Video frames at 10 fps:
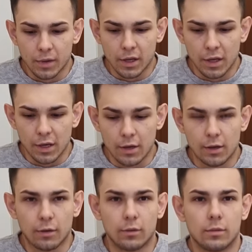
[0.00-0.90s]

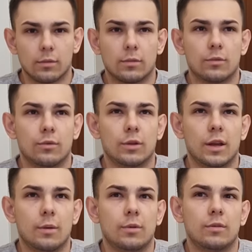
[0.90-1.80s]
И вот
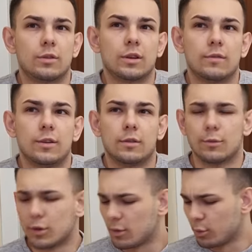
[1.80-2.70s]
я бы его сравнил
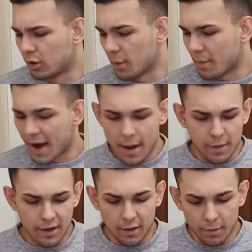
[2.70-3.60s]
какой-то будто
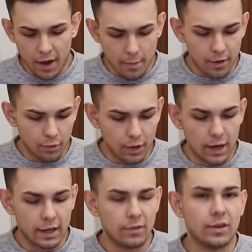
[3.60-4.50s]
мрамор, не мрамор, вот
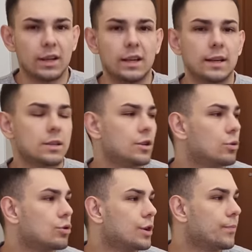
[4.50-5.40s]
как они выглядят
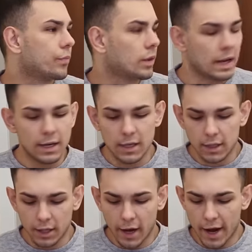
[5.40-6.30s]
снаружи. та глина
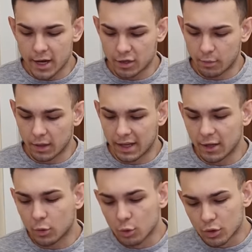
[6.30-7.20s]
такая же была. И
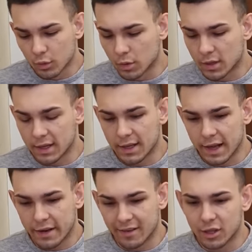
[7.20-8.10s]
откусываются
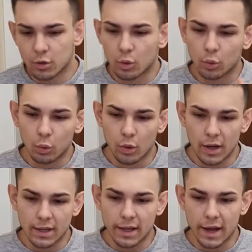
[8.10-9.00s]
одинаково, и структура
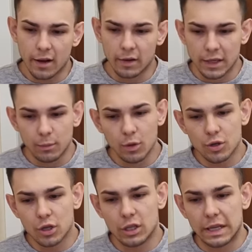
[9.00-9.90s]
одинаковая,
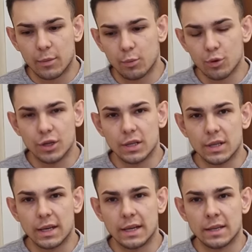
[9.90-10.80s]
немножко скрипучесть
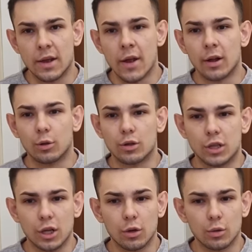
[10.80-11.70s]
есть. То есть
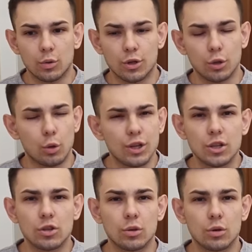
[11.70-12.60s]
ты ее откусил
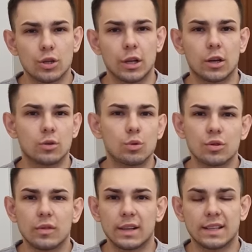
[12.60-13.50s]
очень сложно, а
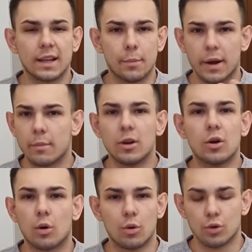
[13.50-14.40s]
раскусывается она прям
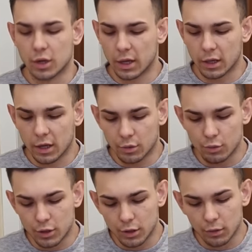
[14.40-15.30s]
легко уже, когда
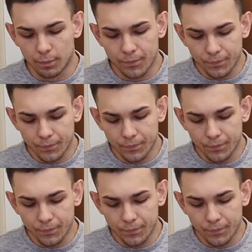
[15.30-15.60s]
откусил.